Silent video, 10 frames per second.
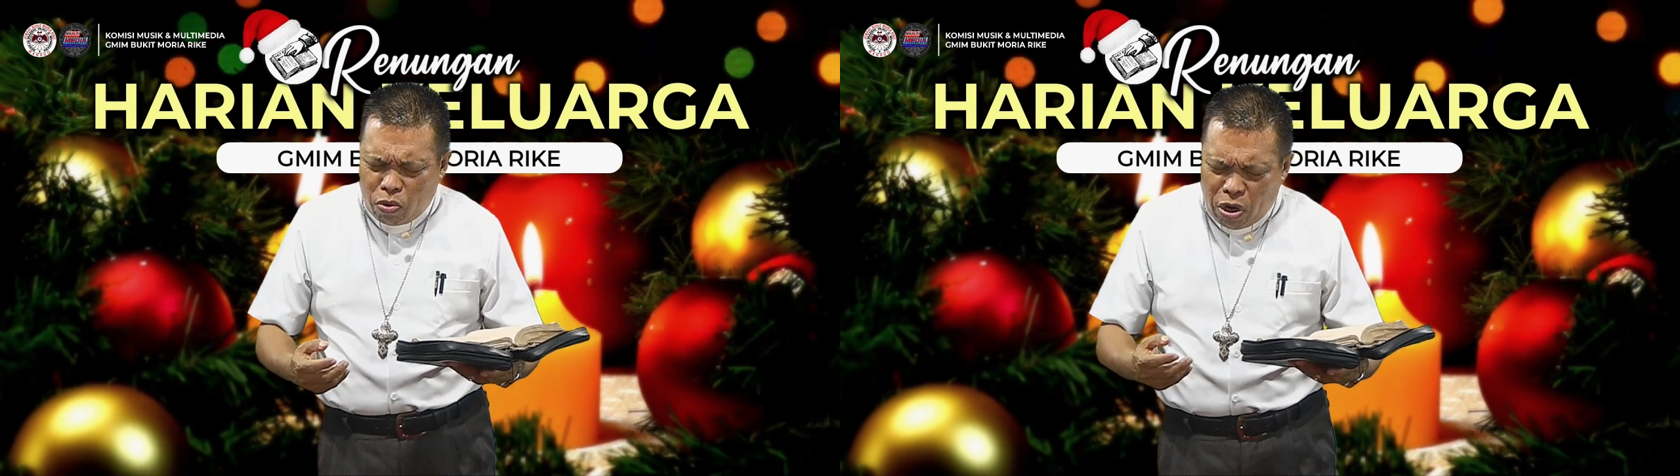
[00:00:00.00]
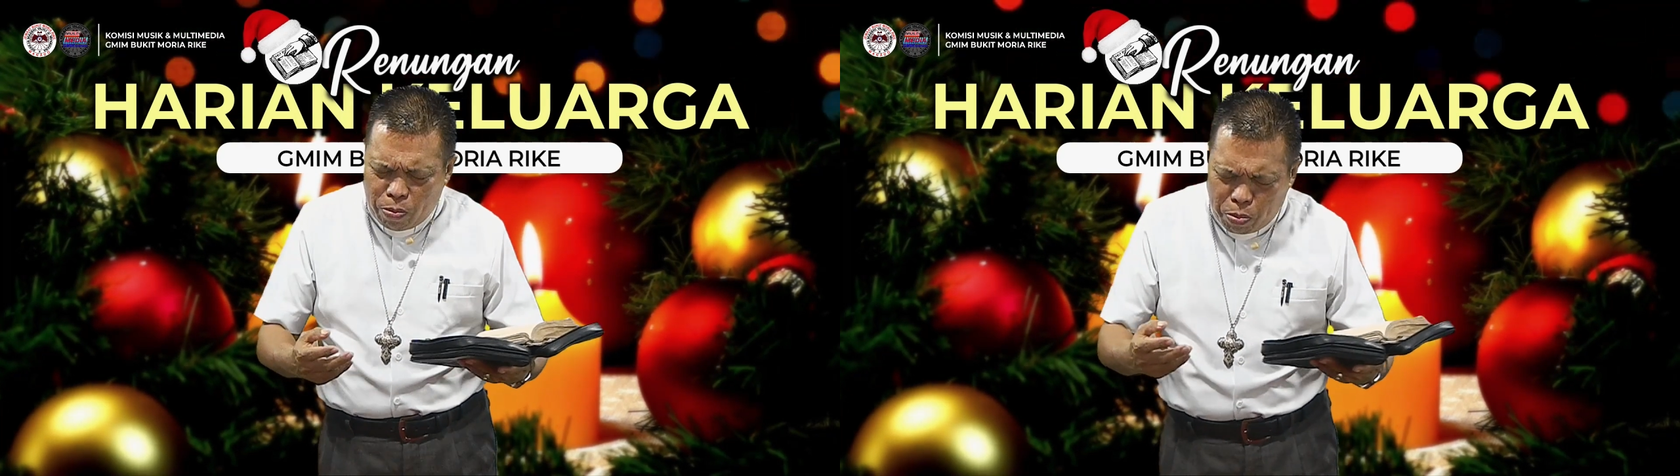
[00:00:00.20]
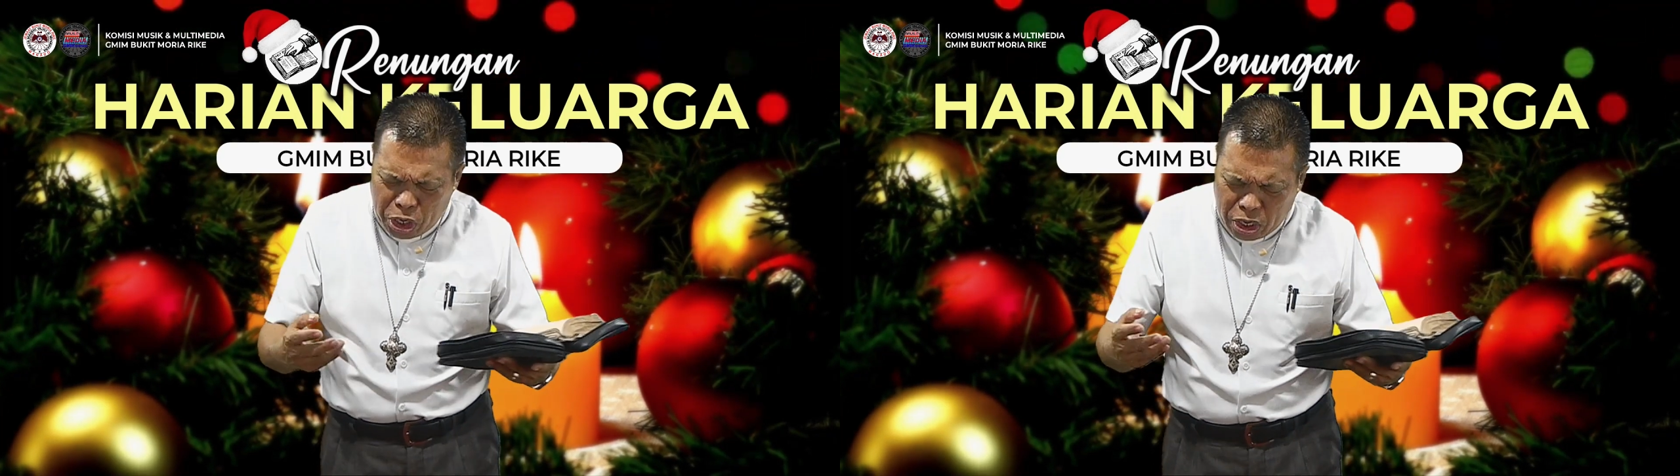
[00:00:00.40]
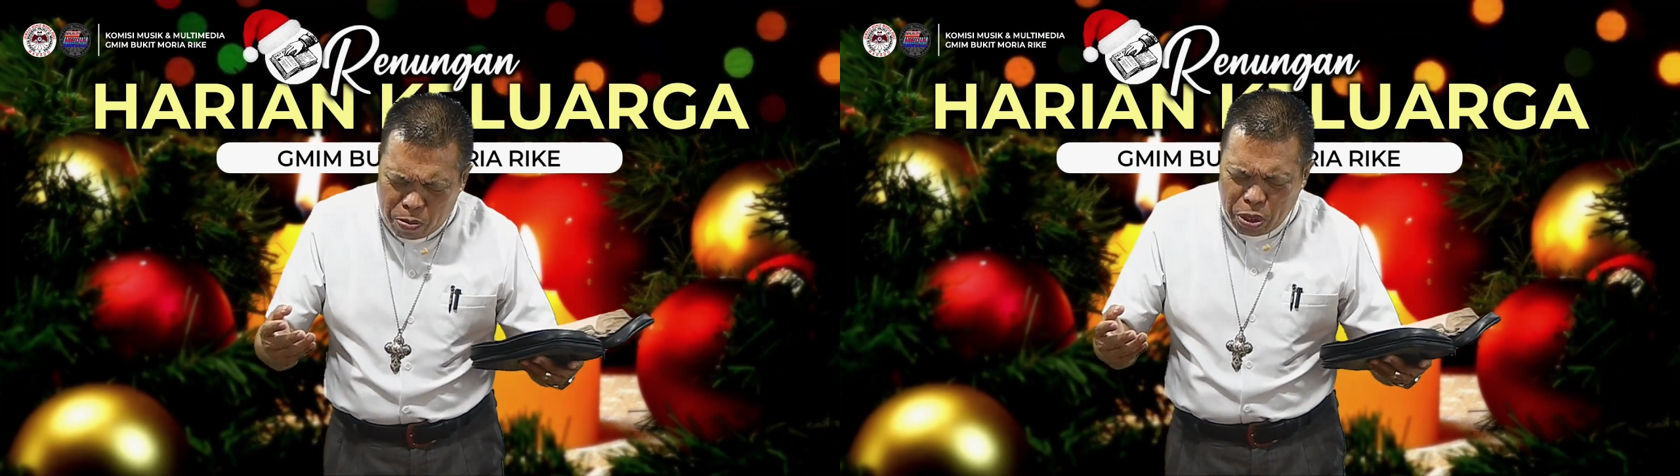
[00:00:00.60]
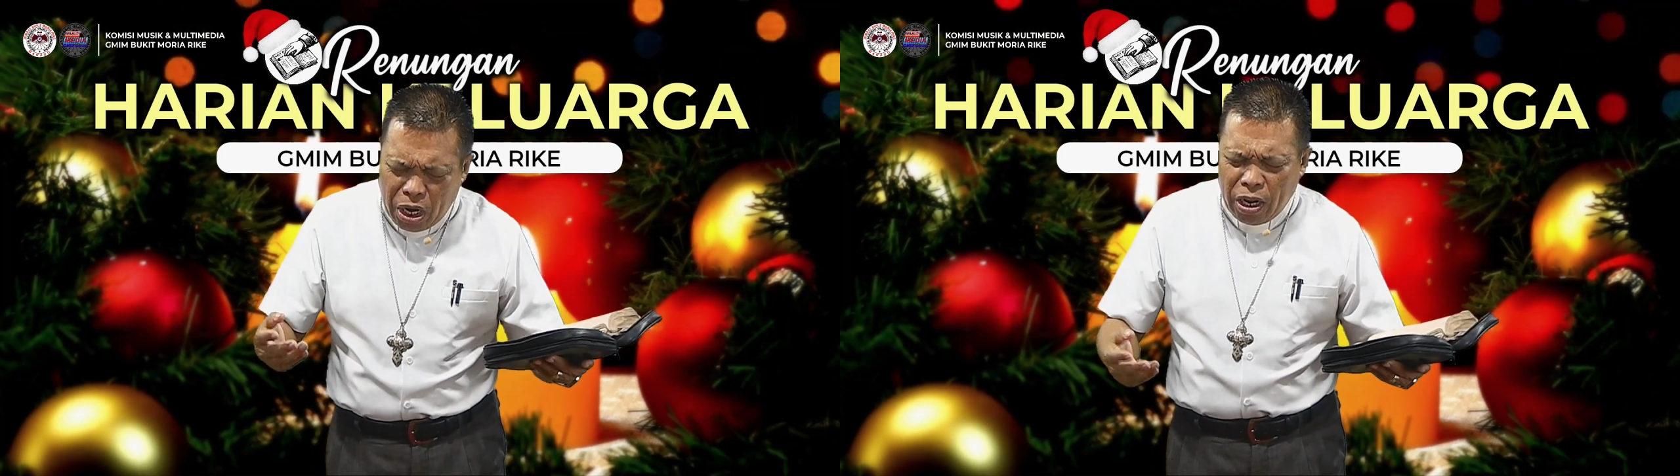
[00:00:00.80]
Tuhan beri
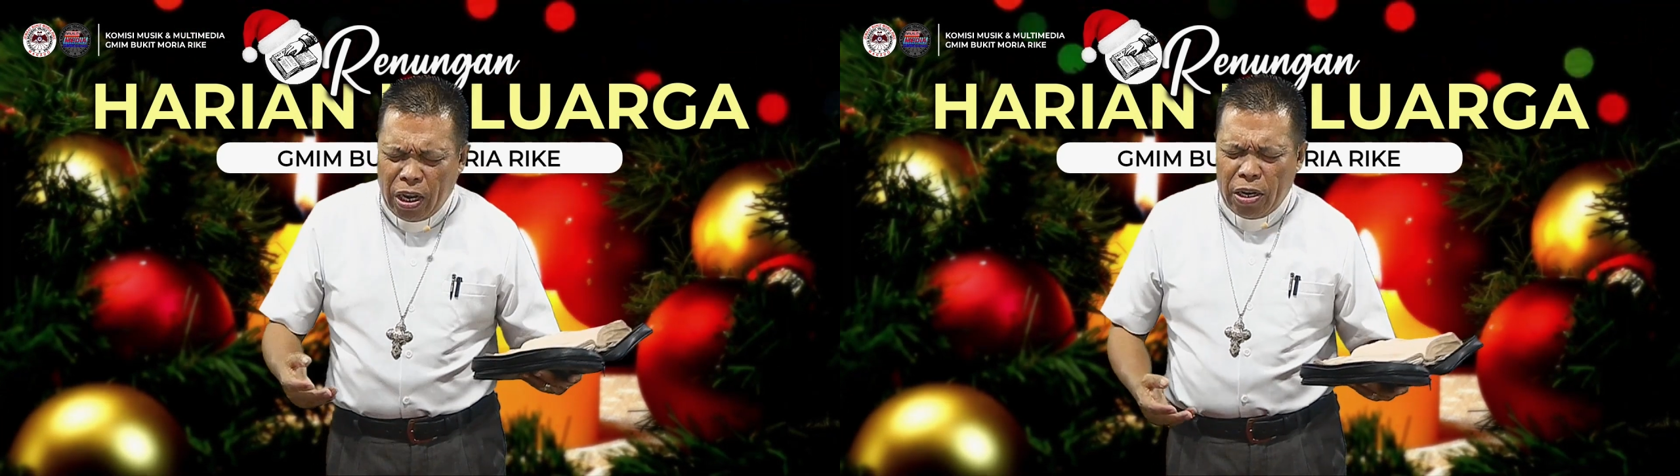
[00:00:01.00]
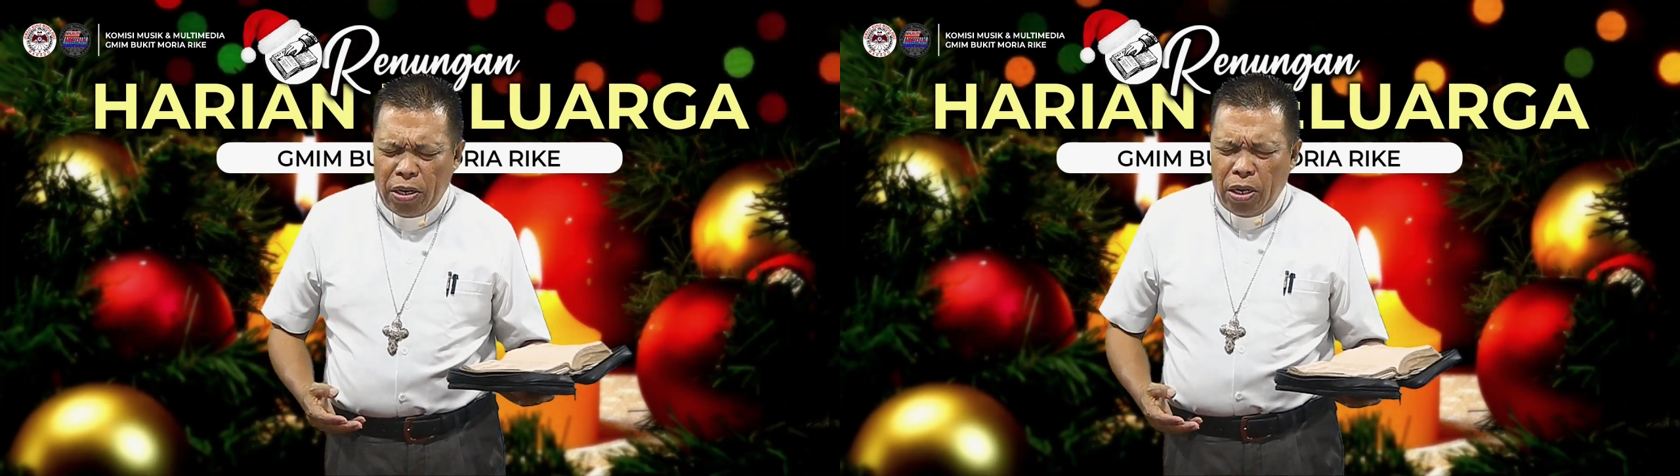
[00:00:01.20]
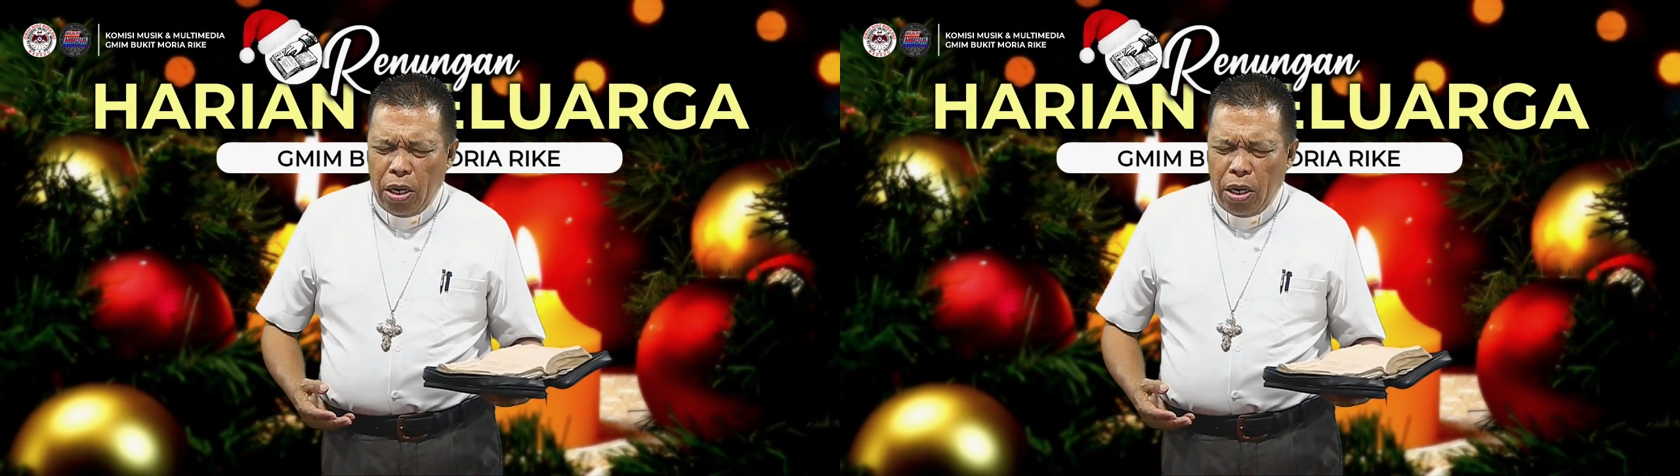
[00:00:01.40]
kemenangan.